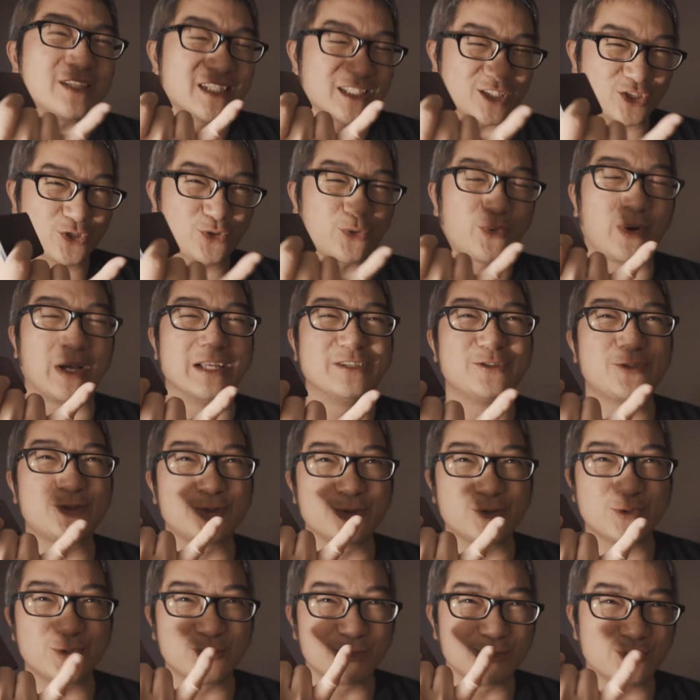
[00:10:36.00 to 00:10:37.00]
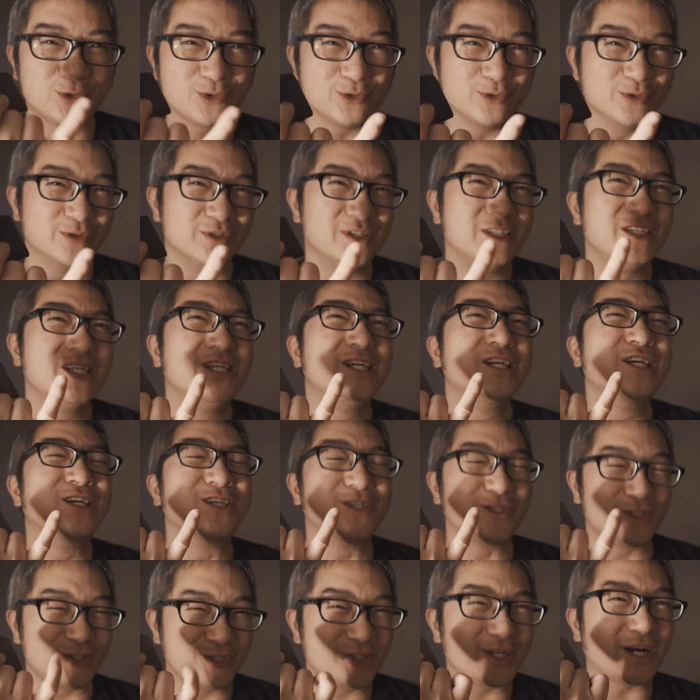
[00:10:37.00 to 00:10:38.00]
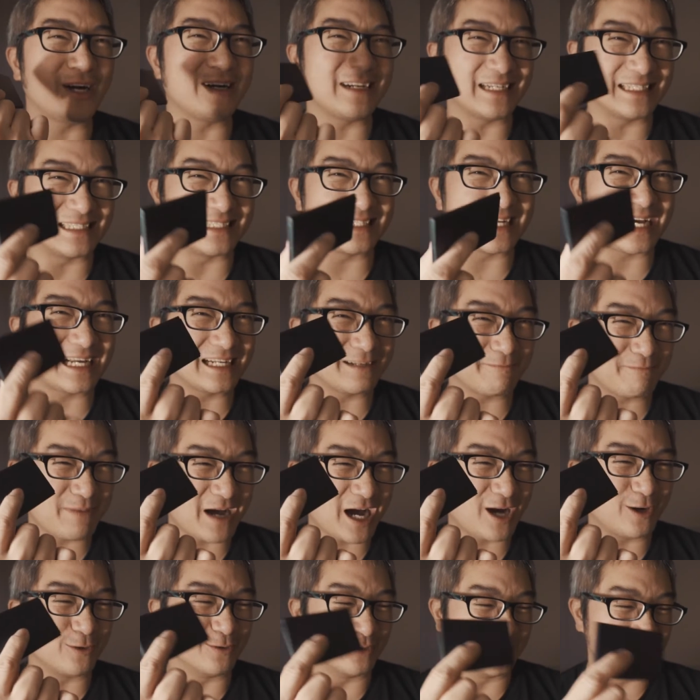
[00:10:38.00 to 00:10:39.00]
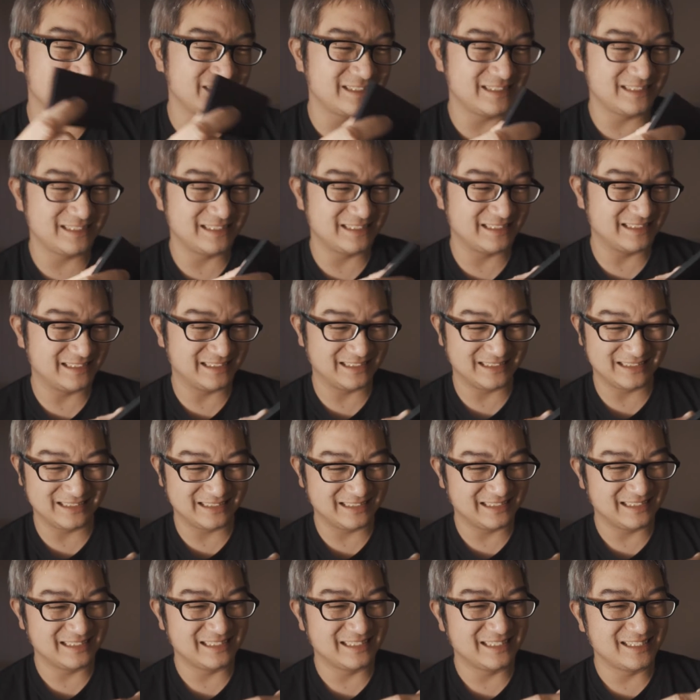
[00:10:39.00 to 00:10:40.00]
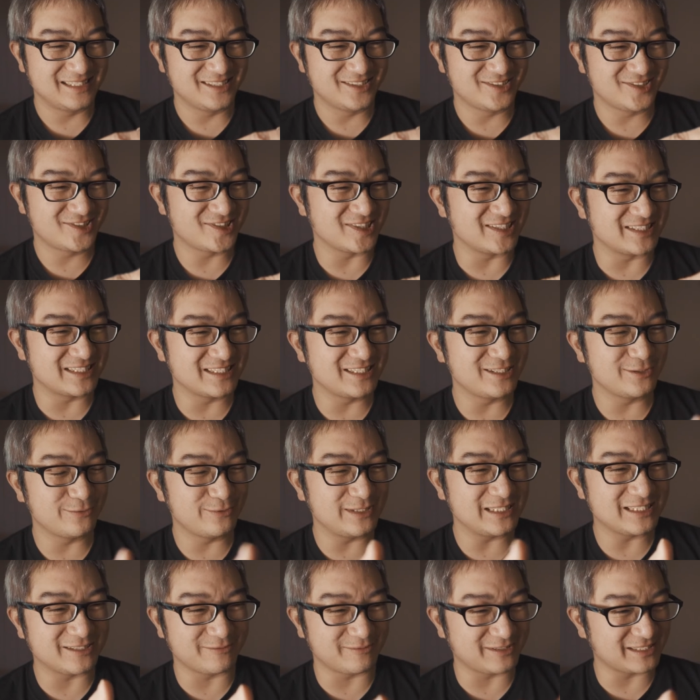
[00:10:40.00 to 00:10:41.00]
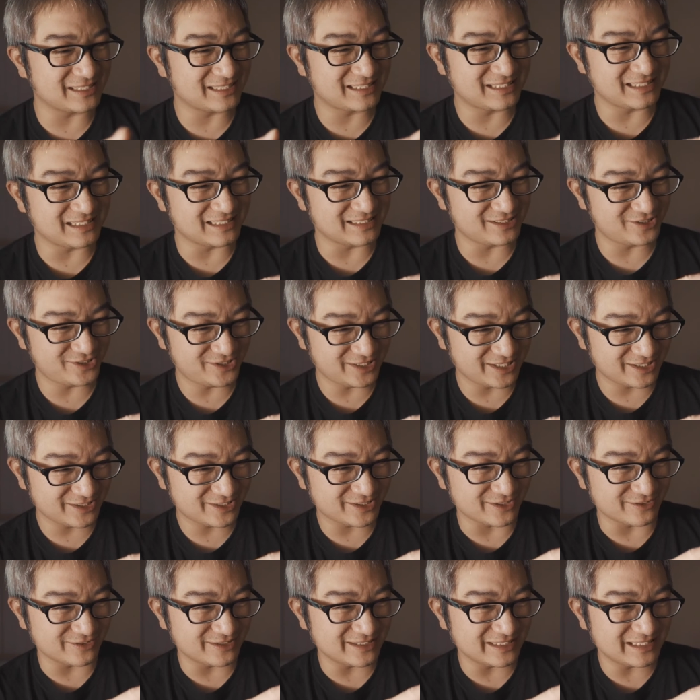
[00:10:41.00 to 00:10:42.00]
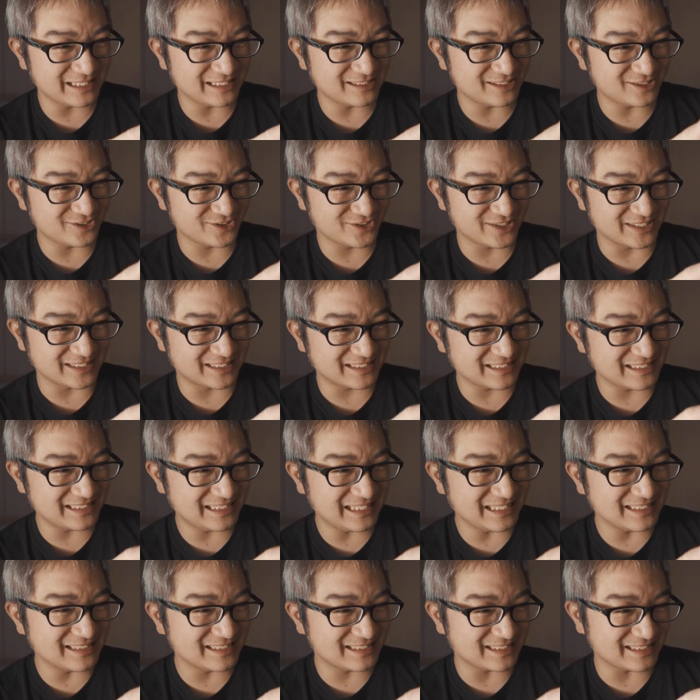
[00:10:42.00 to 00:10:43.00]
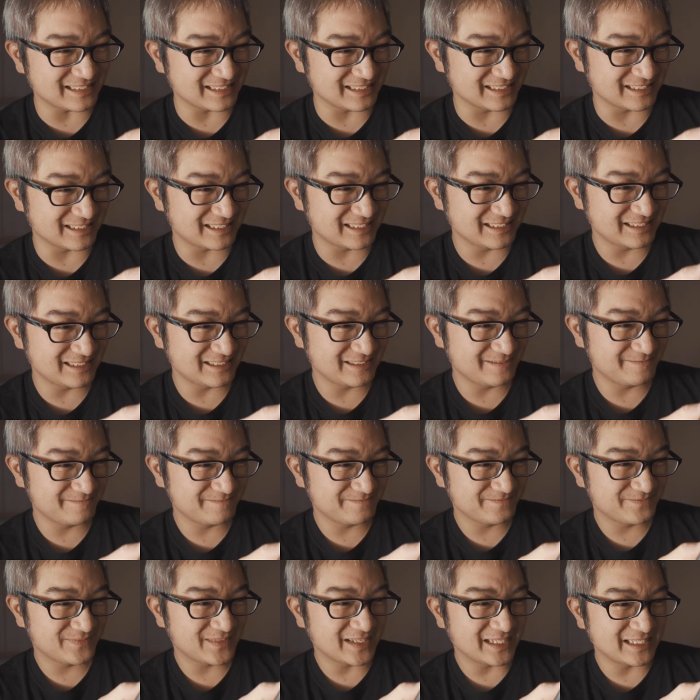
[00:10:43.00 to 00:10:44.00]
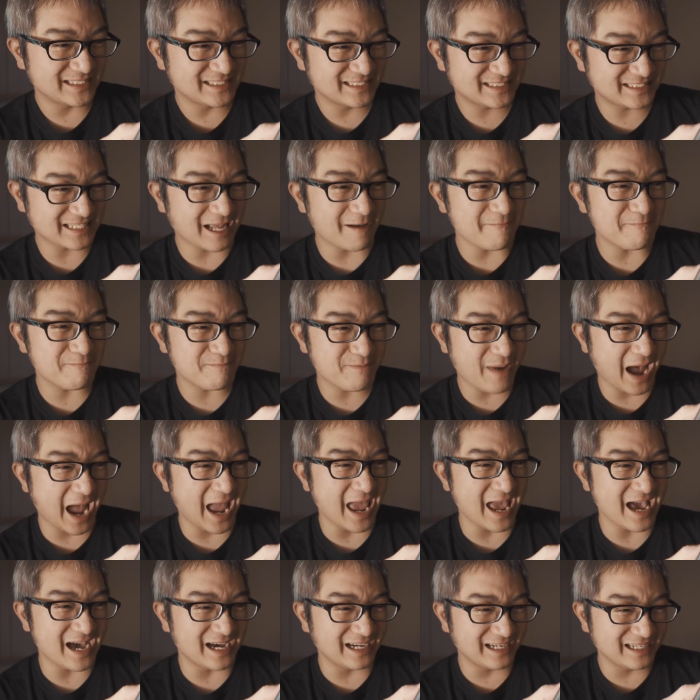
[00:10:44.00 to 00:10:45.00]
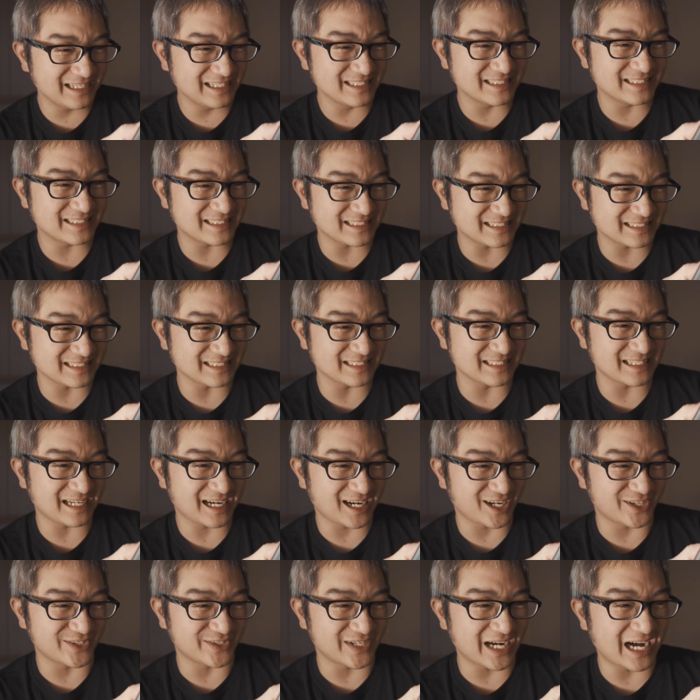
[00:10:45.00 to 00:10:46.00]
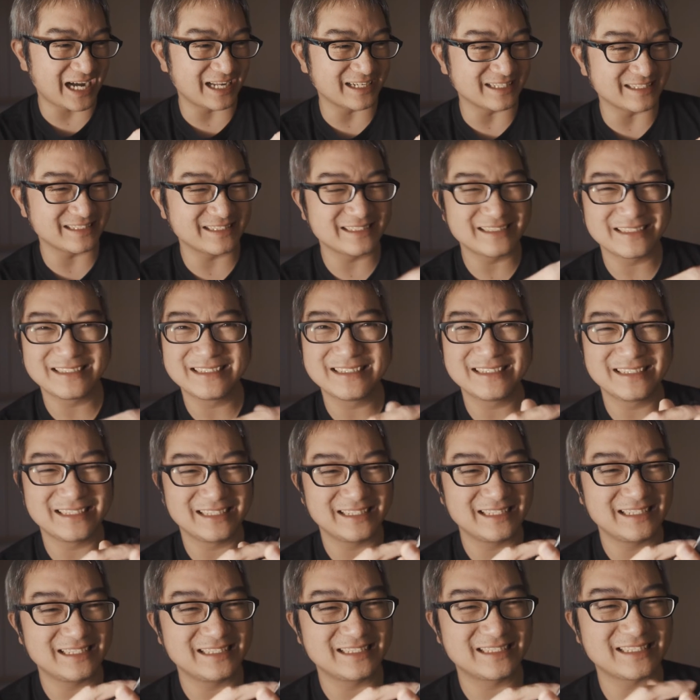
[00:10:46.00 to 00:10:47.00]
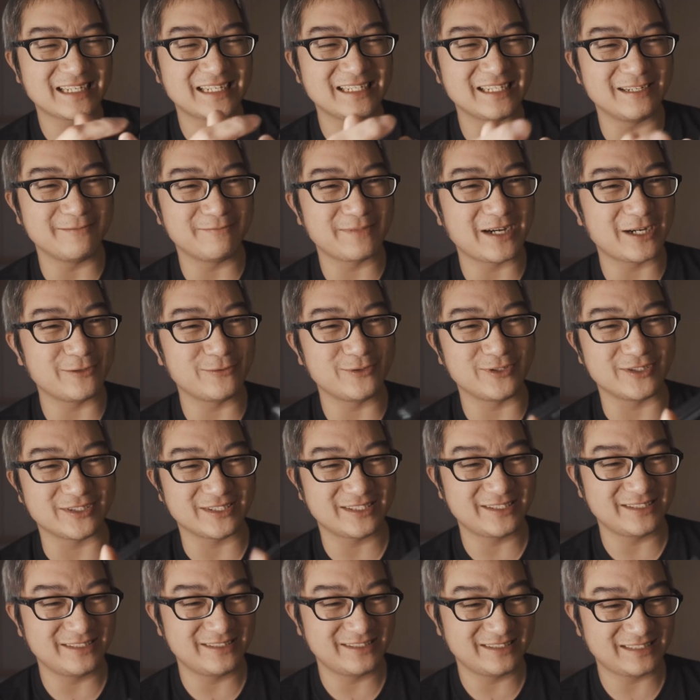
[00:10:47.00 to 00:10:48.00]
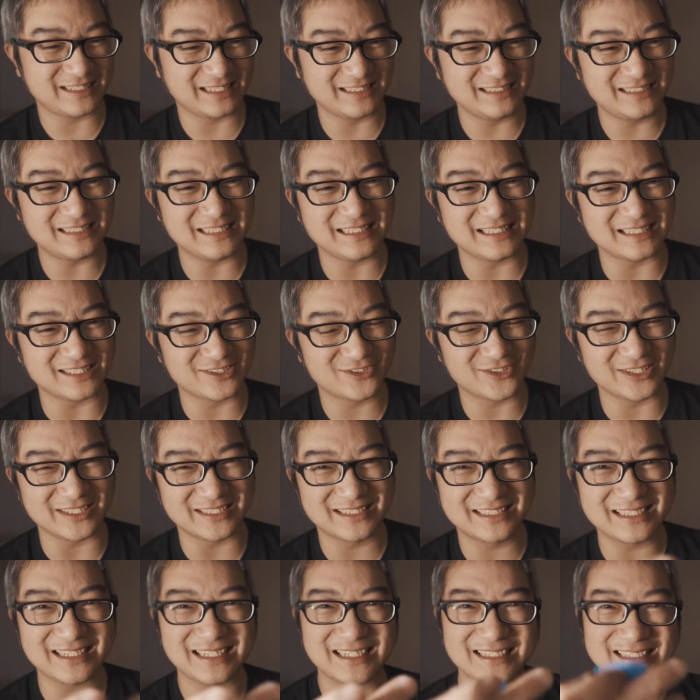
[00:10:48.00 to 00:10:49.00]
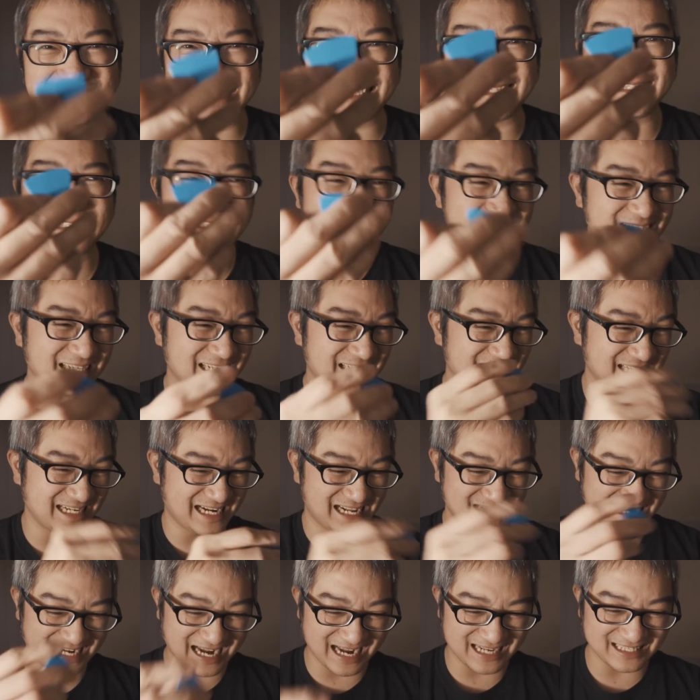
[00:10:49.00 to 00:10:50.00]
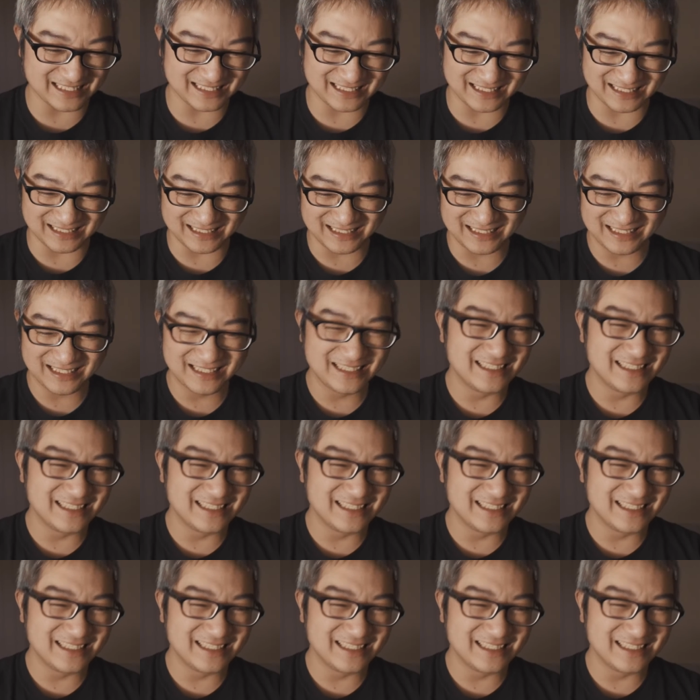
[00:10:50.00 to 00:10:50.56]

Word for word: 的传输速度需要很大的 power， 所以这就为什么可能需要手机电池。所以这个电池三百二十毫安。 三点八 瓦，三星的，所以这个真的是给你来开这个。